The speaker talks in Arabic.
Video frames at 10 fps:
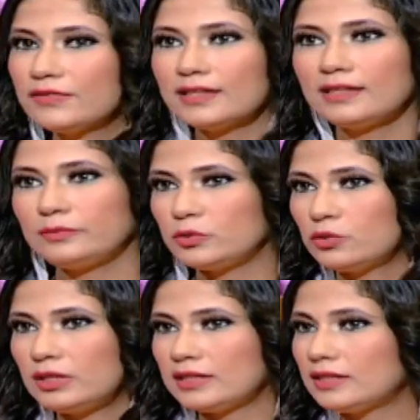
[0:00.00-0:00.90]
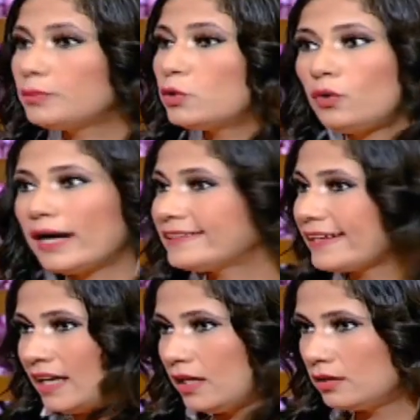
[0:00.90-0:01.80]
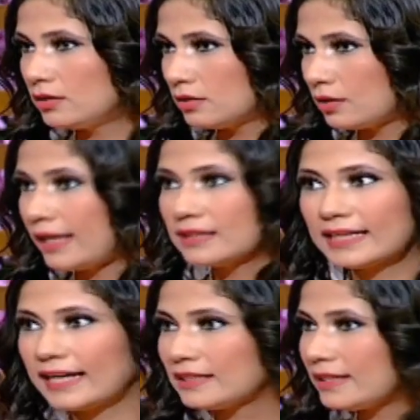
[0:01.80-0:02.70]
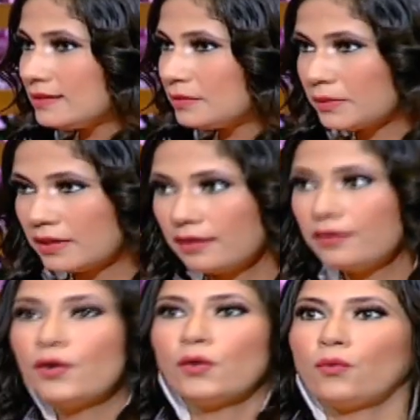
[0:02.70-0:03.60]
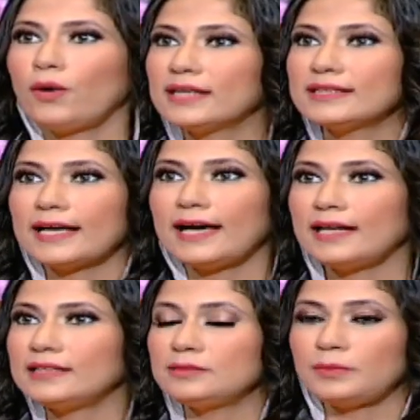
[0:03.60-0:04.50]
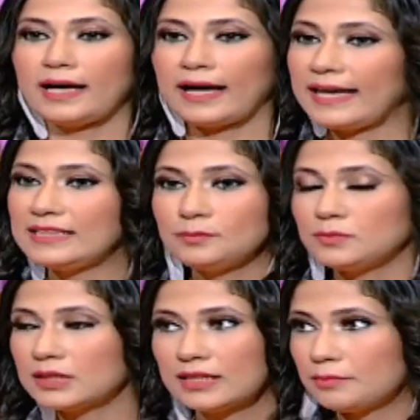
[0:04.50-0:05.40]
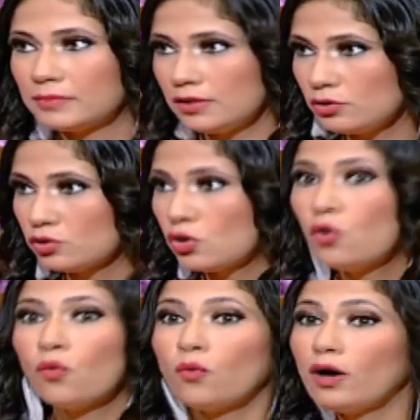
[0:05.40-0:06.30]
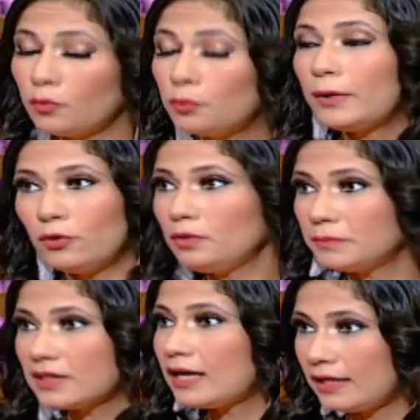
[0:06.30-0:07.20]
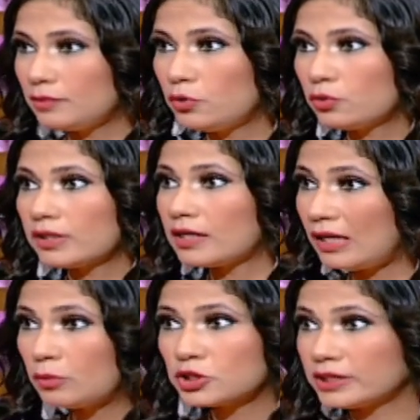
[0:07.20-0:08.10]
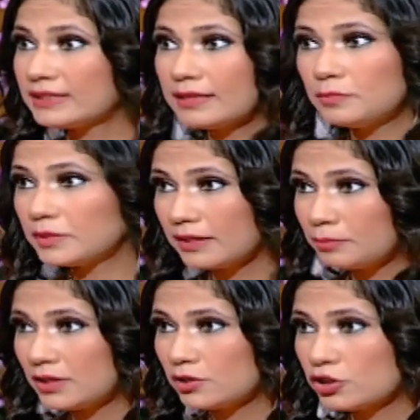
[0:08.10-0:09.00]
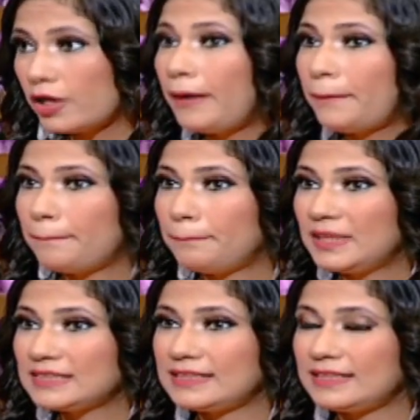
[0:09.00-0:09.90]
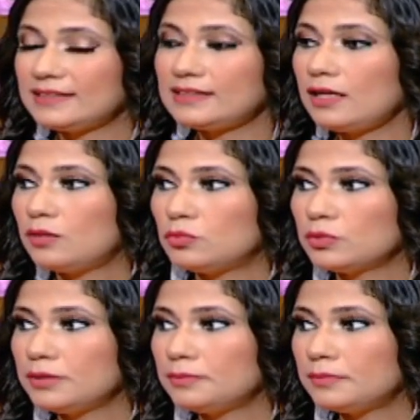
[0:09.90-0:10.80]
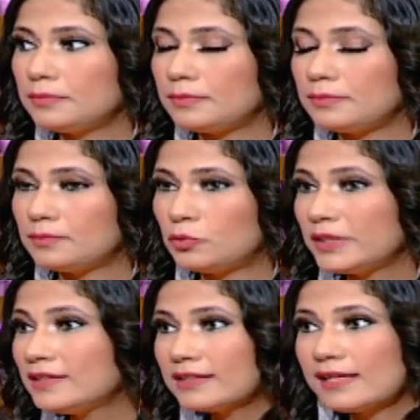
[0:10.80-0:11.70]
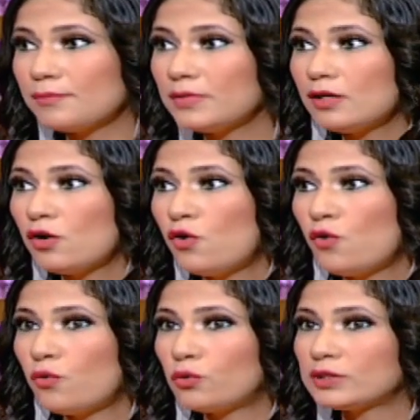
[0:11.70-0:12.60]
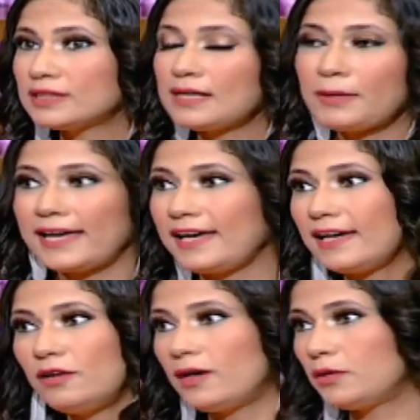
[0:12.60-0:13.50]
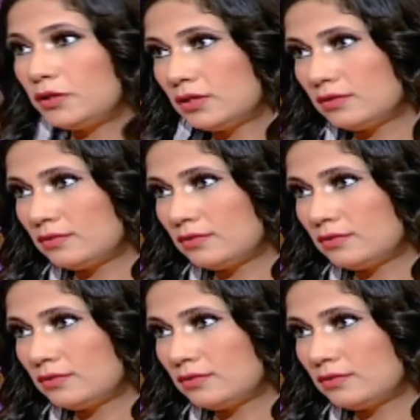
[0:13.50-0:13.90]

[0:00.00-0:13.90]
فكره اللي بيقول لي كده بقول له عندك حق مم. عندك حق تحس بكده وعندك حق تبقى عايز ما تكملش وبقول بصراحه انا بقول له لو مش عايز تكمل ما تكملش مم. بس انت ممكن ممكن تكمل وتكسب حياه حلوه قوي